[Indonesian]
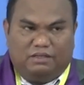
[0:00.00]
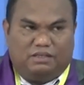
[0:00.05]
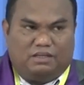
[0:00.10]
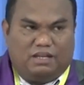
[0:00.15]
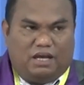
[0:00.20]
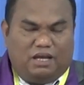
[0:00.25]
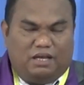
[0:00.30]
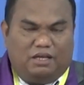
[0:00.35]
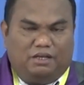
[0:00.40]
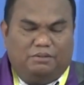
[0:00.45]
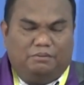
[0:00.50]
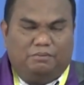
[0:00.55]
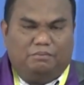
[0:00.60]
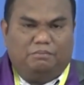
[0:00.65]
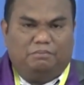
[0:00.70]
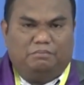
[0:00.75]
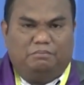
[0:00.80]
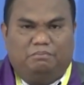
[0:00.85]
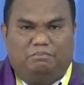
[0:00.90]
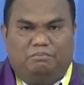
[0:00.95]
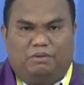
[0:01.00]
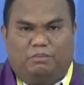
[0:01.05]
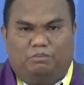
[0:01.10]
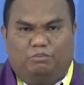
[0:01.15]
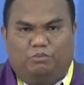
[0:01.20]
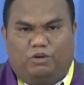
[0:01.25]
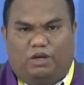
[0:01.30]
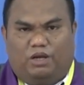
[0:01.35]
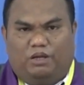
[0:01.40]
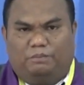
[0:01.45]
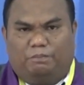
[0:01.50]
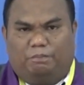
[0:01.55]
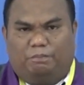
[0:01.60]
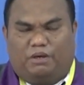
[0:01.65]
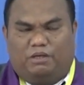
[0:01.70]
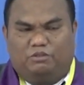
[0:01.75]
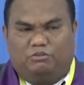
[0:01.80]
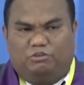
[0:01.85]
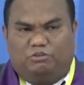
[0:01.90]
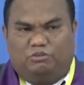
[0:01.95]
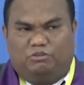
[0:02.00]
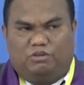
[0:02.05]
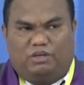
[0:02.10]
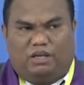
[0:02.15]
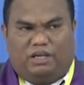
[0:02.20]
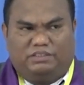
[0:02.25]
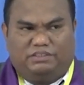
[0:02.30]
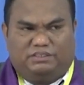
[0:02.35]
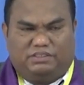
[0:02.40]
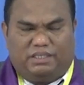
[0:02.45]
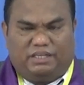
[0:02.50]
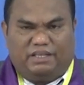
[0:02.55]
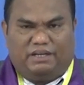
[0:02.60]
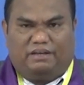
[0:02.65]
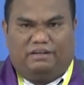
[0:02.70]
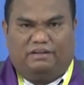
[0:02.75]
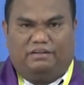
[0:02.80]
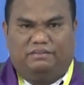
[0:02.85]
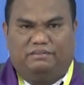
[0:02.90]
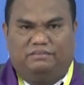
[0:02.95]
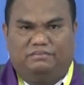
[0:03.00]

dan membuat patung Asyirah.